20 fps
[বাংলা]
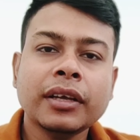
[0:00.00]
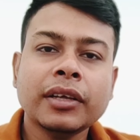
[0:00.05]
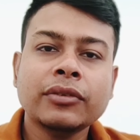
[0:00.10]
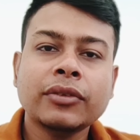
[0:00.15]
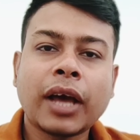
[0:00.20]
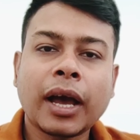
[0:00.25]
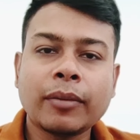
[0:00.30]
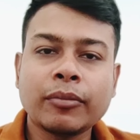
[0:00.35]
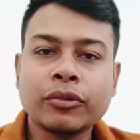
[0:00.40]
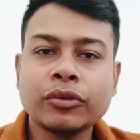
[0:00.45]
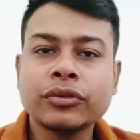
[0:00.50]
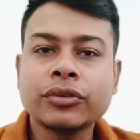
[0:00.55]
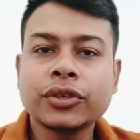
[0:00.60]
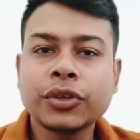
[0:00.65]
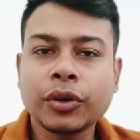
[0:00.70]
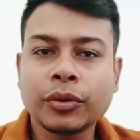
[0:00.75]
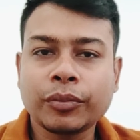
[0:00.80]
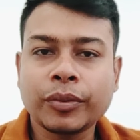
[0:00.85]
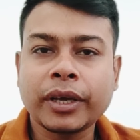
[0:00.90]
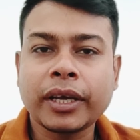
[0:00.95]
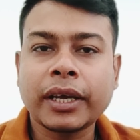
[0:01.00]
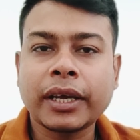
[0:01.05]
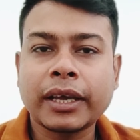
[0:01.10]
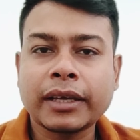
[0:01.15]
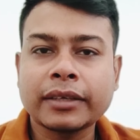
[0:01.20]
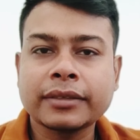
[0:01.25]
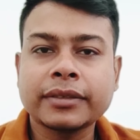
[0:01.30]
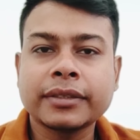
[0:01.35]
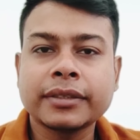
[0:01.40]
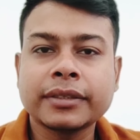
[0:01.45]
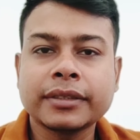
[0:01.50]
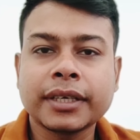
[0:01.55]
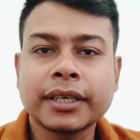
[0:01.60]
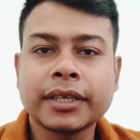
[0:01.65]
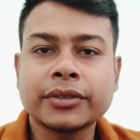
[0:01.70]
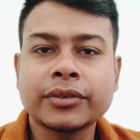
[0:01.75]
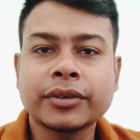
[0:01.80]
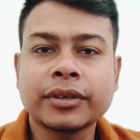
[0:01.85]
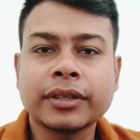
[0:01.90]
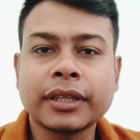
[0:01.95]
তো আমিও সে অপেক্ষায় আছি যে
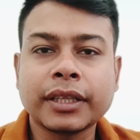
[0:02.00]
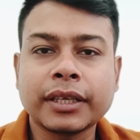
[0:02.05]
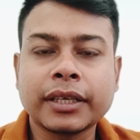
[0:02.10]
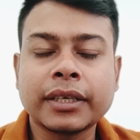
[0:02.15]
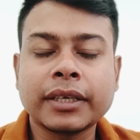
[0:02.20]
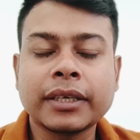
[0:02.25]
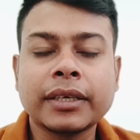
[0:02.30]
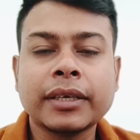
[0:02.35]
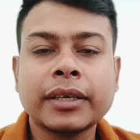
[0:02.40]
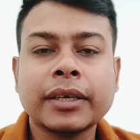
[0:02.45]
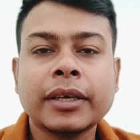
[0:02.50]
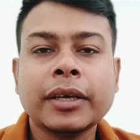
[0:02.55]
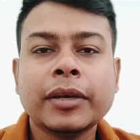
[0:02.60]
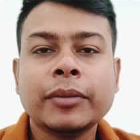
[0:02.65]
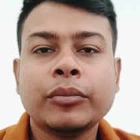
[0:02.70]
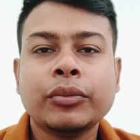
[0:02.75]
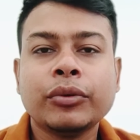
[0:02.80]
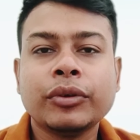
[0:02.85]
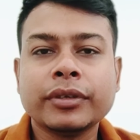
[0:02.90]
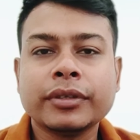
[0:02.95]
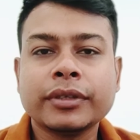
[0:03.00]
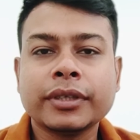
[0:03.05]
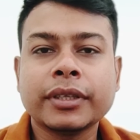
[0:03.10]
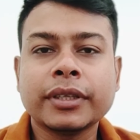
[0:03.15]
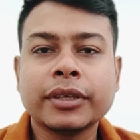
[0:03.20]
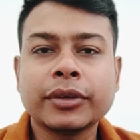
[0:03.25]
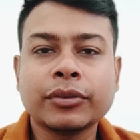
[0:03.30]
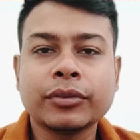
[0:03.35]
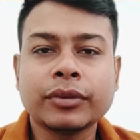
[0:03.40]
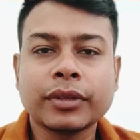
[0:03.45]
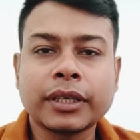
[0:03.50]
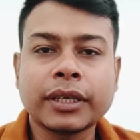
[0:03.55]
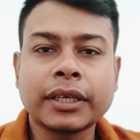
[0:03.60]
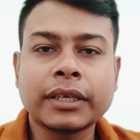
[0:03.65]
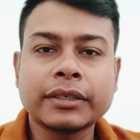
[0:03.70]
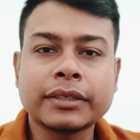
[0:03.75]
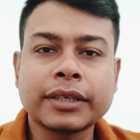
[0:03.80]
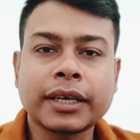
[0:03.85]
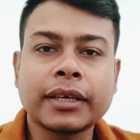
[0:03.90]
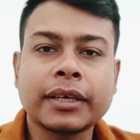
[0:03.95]
আসলে দেখি পরিস্থিতি কোন দিকে
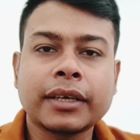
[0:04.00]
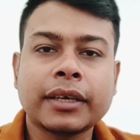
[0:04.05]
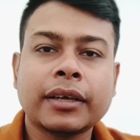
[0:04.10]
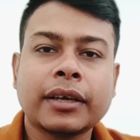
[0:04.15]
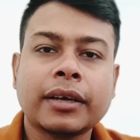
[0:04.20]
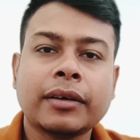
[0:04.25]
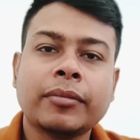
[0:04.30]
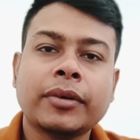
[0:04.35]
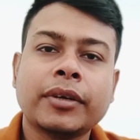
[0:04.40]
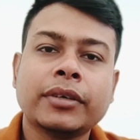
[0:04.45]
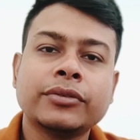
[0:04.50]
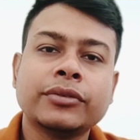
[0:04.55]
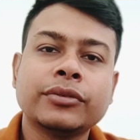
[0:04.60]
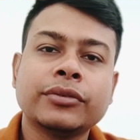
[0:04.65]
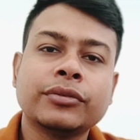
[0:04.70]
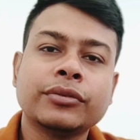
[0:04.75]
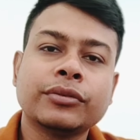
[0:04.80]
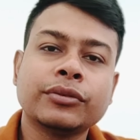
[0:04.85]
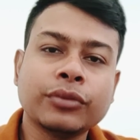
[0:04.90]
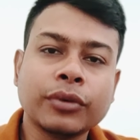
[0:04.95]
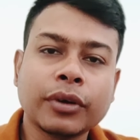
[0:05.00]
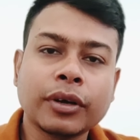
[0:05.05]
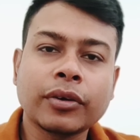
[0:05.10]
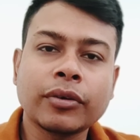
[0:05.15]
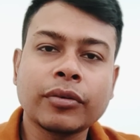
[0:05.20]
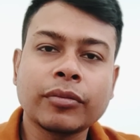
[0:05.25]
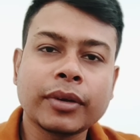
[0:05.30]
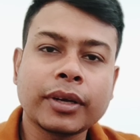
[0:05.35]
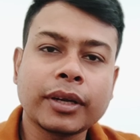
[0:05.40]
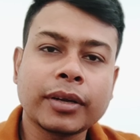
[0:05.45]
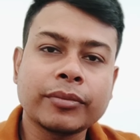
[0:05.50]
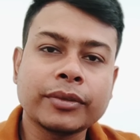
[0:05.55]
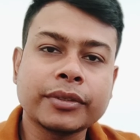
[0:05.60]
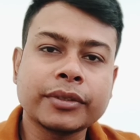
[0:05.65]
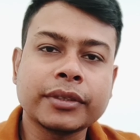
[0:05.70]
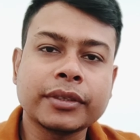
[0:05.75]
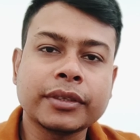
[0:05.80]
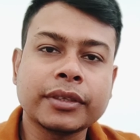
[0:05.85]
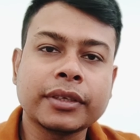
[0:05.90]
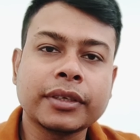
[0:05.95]
যায় আমার জন্য দোয়া করবেন আমি
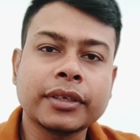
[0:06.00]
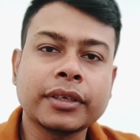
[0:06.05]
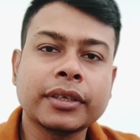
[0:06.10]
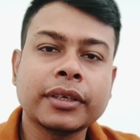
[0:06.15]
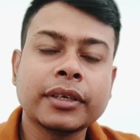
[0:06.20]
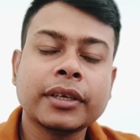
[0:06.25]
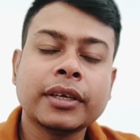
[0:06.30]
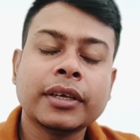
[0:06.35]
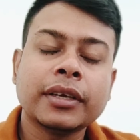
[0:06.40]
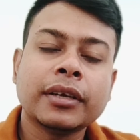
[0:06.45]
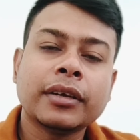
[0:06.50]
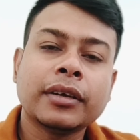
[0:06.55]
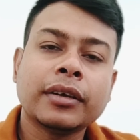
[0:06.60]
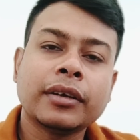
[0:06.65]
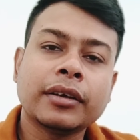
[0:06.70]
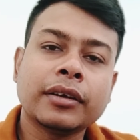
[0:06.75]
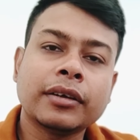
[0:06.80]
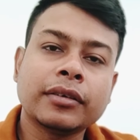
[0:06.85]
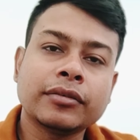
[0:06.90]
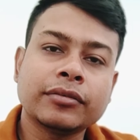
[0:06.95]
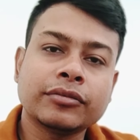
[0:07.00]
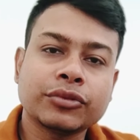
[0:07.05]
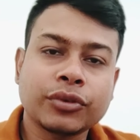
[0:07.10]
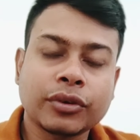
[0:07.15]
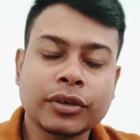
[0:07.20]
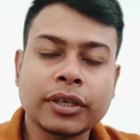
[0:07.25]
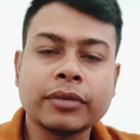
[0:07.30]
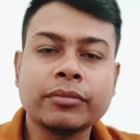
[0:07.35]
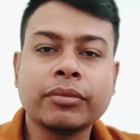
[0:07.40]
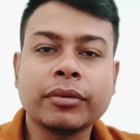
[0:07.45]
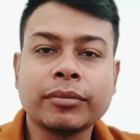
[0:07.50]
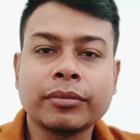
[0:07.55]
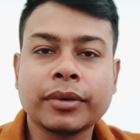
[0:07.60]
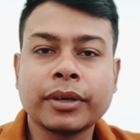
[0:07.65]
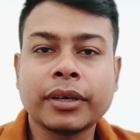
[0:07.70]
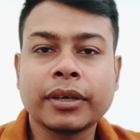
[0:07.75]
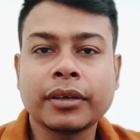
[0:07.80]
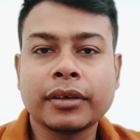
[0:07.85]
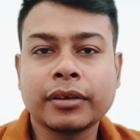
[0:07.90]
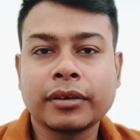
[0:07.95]
যাতে সঠিকভাবে
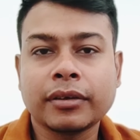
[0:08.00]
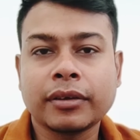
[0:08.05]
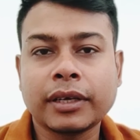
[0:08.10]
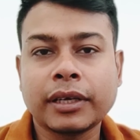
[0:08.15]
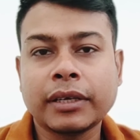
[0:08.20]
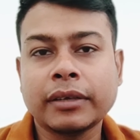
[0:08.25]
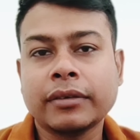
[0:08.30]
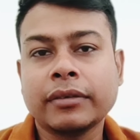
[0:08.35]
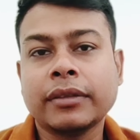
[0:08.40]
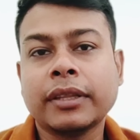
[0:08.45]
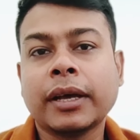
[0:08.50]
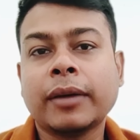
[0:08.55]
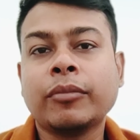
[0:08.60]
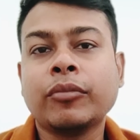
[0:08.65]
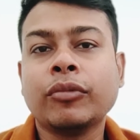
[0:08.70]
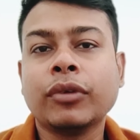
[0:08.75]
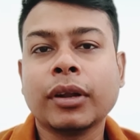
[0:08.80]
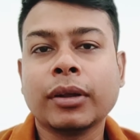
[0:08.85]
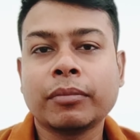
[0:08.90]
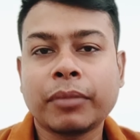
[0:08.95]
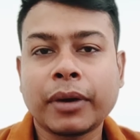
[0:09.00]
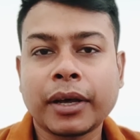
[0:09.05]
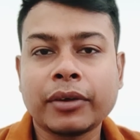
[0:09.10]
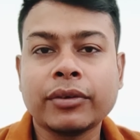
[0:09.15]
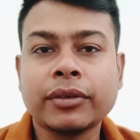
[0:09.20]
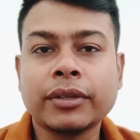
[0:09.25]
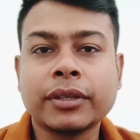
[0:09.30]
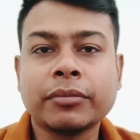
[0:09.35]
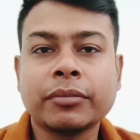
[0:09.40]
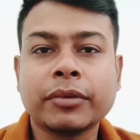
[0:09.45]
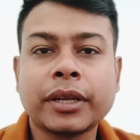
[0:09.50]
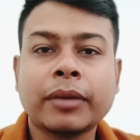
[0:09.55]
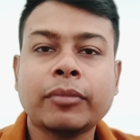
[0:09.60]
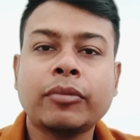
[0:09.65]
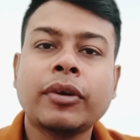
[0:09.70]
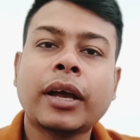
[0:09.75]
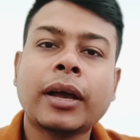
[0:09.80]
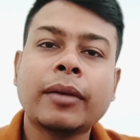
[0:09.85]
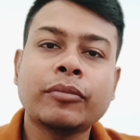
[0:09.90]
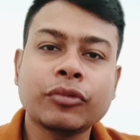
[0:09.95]
এই ধাপগুলো পার হইতে পারি এবং
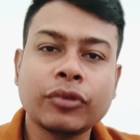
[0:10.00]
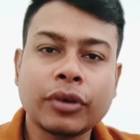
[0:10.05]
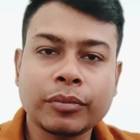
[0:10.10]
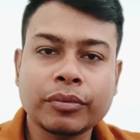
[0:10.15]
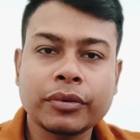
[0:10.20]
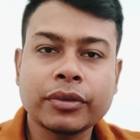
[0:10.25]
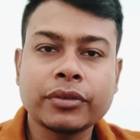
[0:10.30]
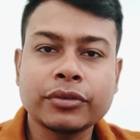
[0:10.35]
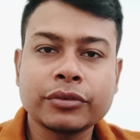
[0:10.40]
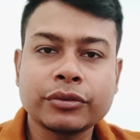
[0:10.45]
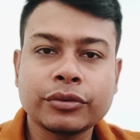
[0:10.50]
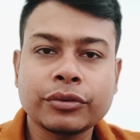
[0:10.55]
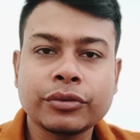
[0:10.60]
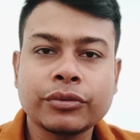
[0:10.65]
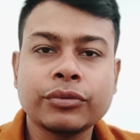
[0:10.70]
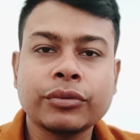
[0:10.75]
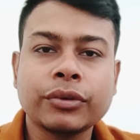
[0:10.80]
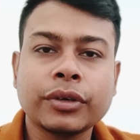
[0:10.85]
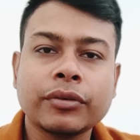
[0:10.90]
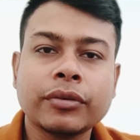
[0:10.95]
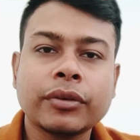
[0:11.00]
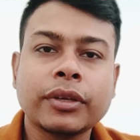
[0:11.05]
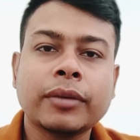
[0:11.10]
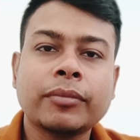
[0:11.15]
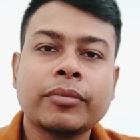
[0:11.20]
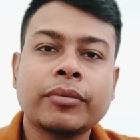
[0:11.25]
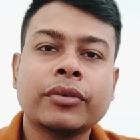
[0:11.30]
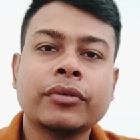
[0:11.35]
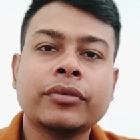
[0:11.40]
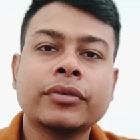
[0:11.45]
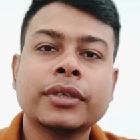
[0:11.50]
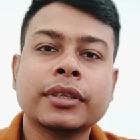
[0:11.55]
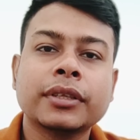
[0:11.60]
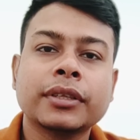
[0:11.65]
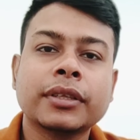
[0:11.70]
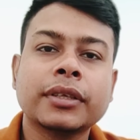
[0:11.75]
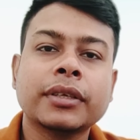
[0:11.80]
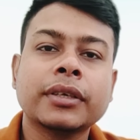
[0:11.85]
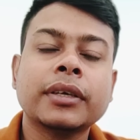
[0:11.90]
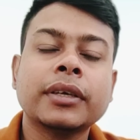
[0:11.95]
আমিও আপনাদের জন্য দোয়া করি আপনারা
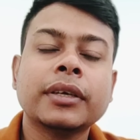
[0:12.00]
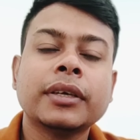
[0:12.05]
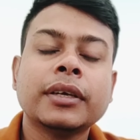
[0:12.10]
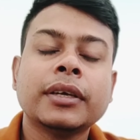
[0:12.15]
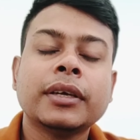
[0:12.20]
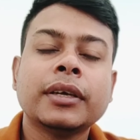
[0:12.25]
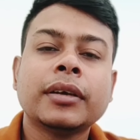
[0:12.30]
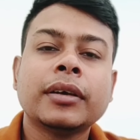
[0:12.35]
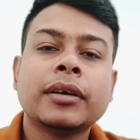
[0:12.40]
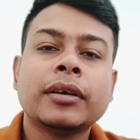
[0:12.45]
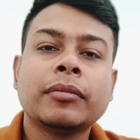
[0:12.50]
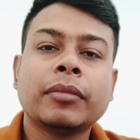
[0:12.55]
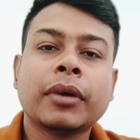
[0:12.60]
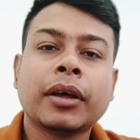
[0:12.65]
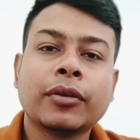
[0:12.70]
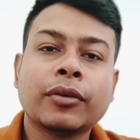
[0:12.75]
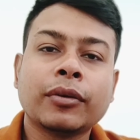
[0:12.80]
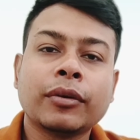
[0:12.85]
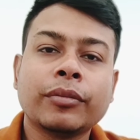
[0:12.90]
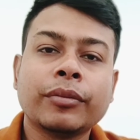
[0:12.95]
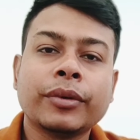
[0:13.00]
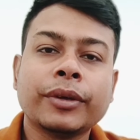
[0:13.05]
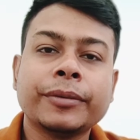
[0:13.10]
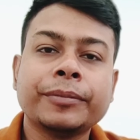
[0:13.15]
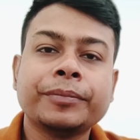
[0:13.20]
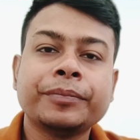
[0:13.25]
যাতে ভালোভাবে